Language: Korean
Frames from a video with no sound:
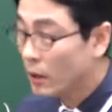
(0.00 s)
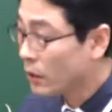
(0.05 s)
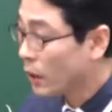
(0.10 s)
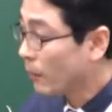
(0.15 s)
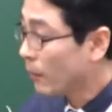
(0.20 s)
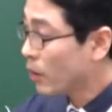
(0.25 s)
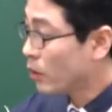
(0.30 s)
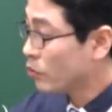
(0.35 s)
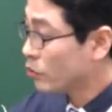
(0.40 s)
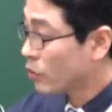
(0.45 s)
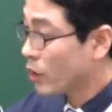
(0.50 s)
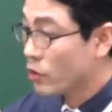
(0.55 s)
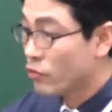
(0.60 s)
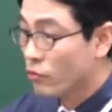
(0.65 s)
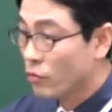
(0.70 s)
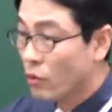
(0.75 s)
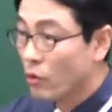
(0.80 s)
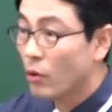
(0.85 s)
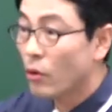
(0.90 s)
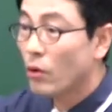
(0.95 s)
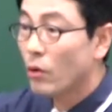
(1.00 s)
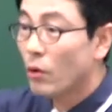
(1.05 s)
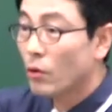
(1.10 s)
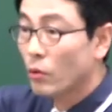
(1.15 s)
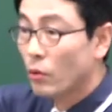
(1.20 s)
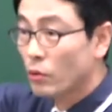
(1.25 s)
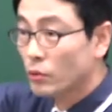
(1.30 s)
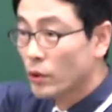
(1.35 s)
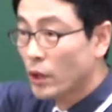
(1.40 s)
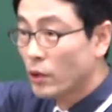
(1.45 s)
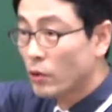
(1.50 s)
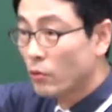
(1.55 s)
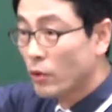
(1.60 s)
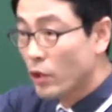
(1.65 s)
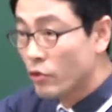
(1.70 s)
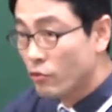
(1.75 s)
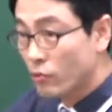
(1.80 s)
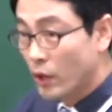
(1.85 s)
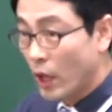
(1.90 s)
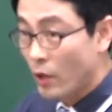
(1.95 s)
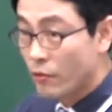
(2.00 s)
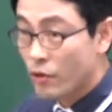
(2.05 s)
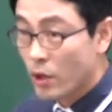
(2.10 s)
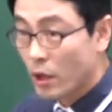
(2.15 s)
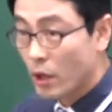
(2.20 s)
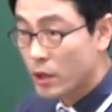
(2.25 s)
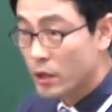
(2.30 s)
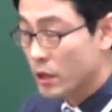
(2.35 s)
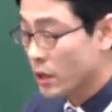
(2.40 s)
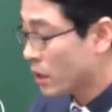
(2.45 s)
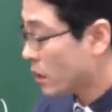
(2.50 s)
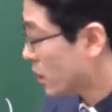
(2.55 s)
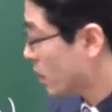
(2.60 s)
남양주도 해주고 용산으로 해주고 다 해줘야까지.